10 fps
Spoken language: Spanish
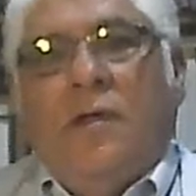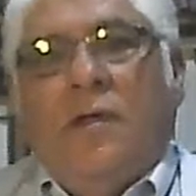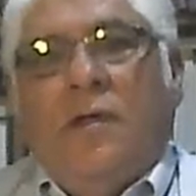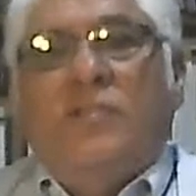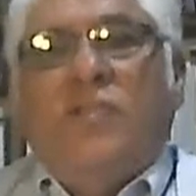
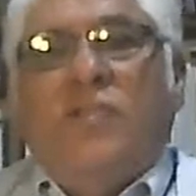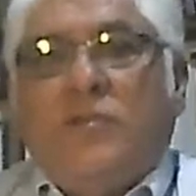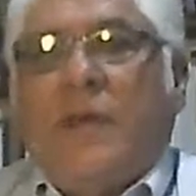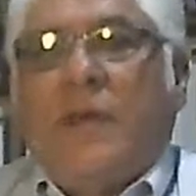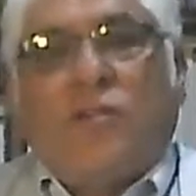es Dios
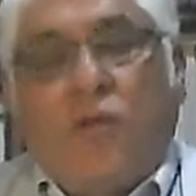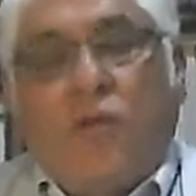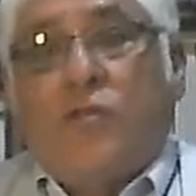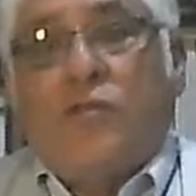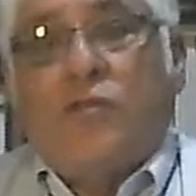para todos
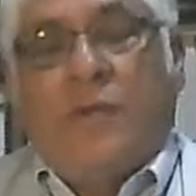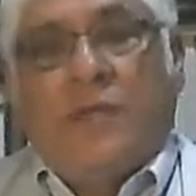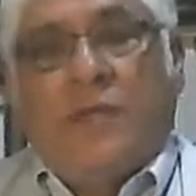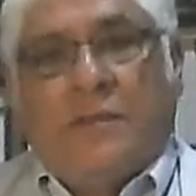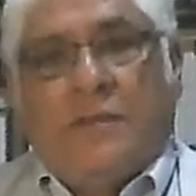los
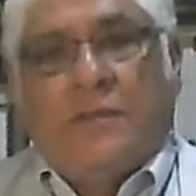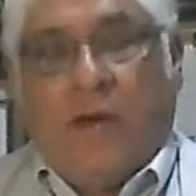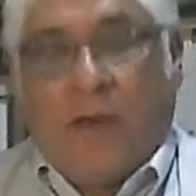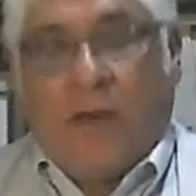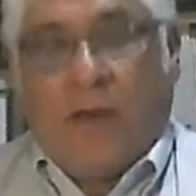hombres.
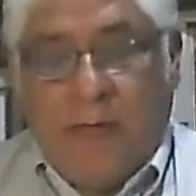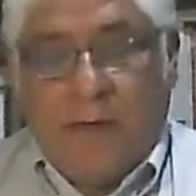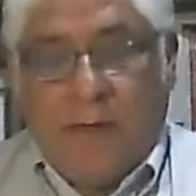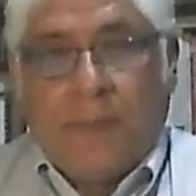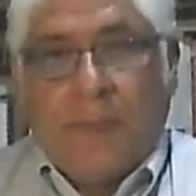Ahora
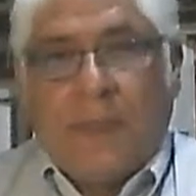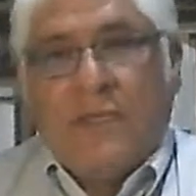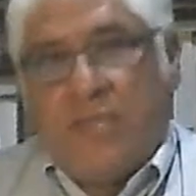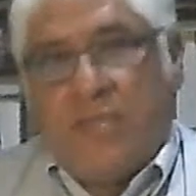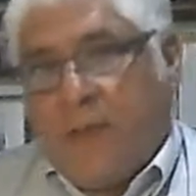bien,
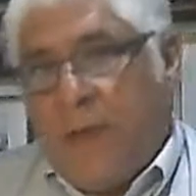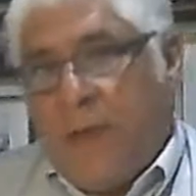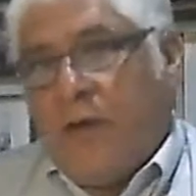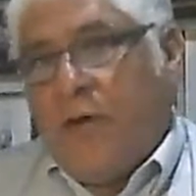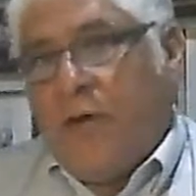sin
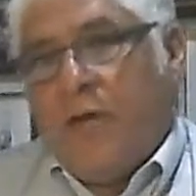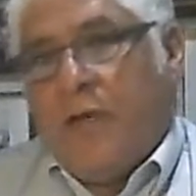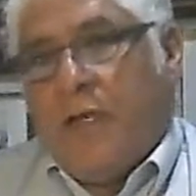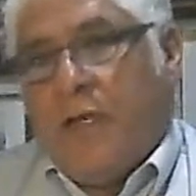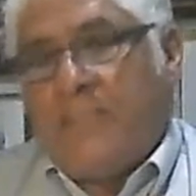embargo,
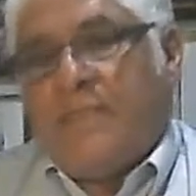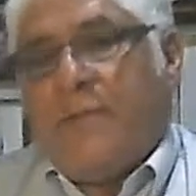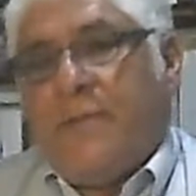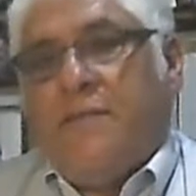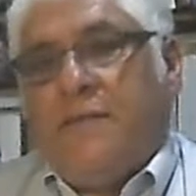Él se
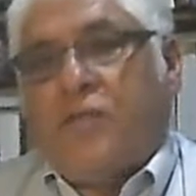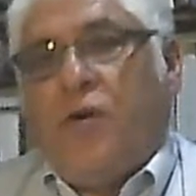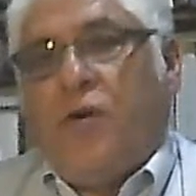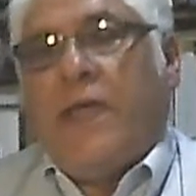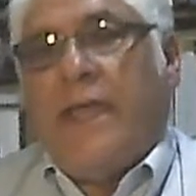
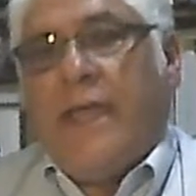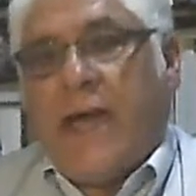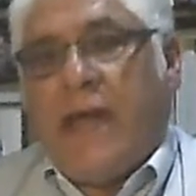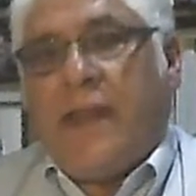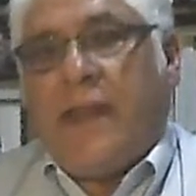manifestó en
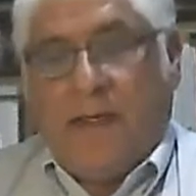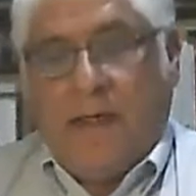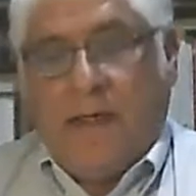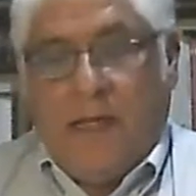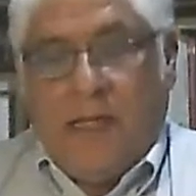carne
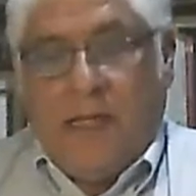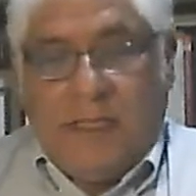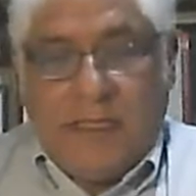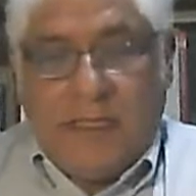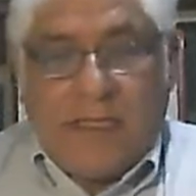y
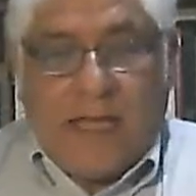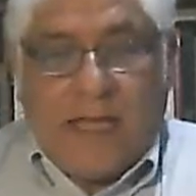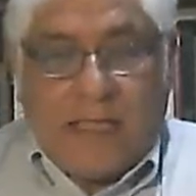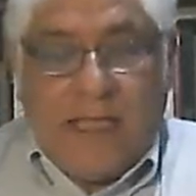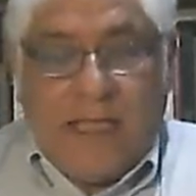dice
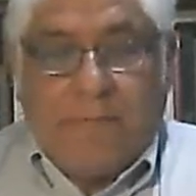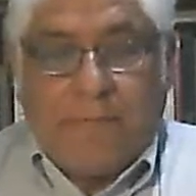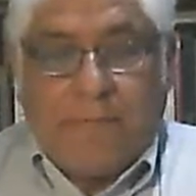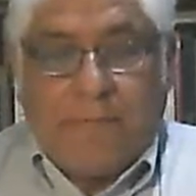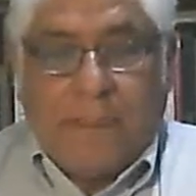aquí,
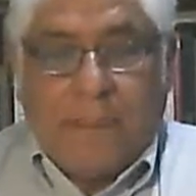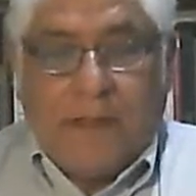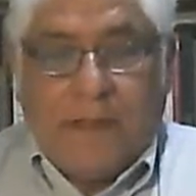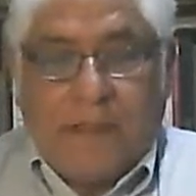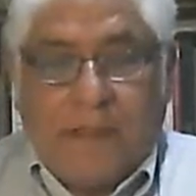
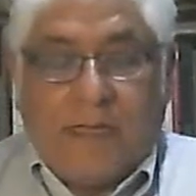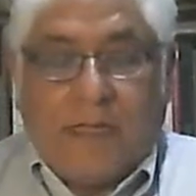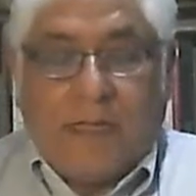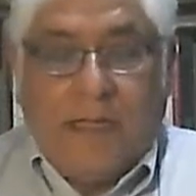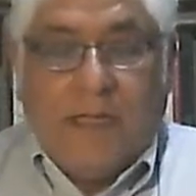dice
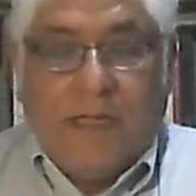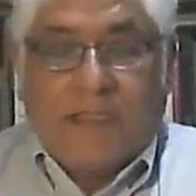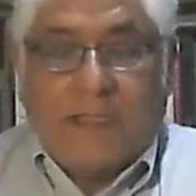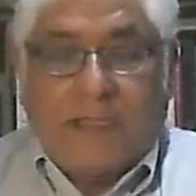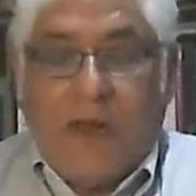aquí,
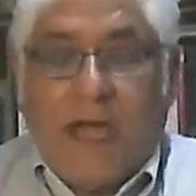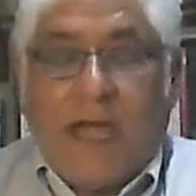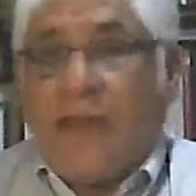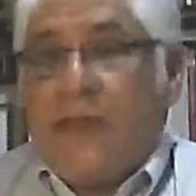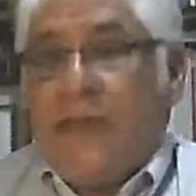según la
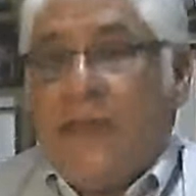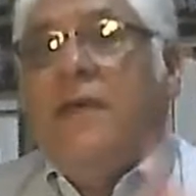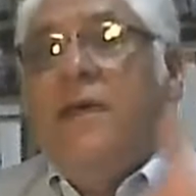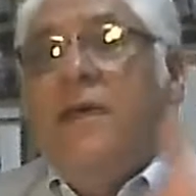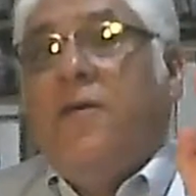
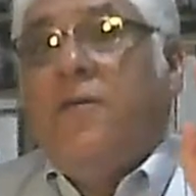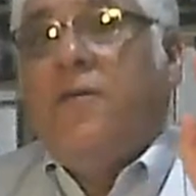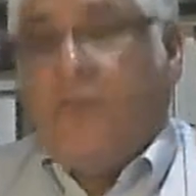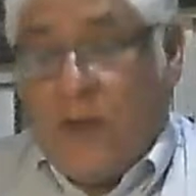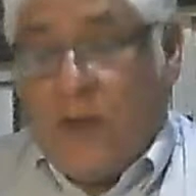carne,
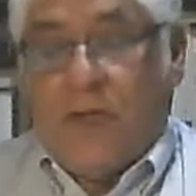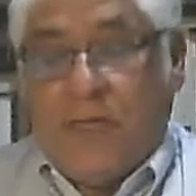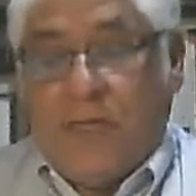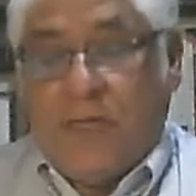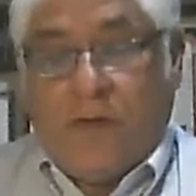vino
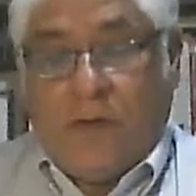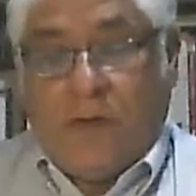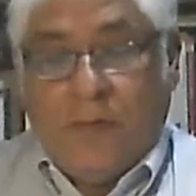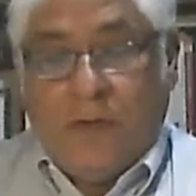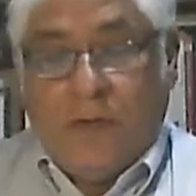Cristo,
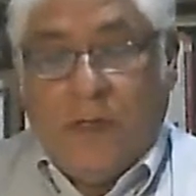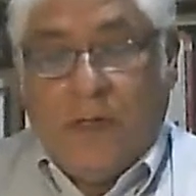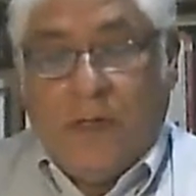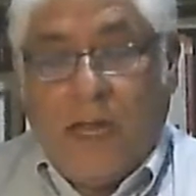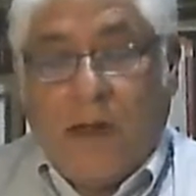
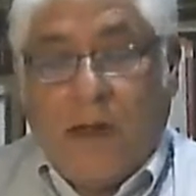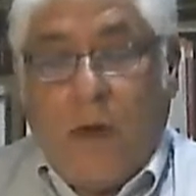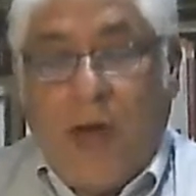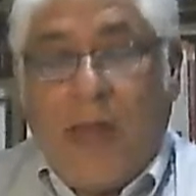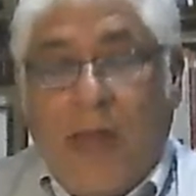el
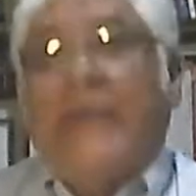cual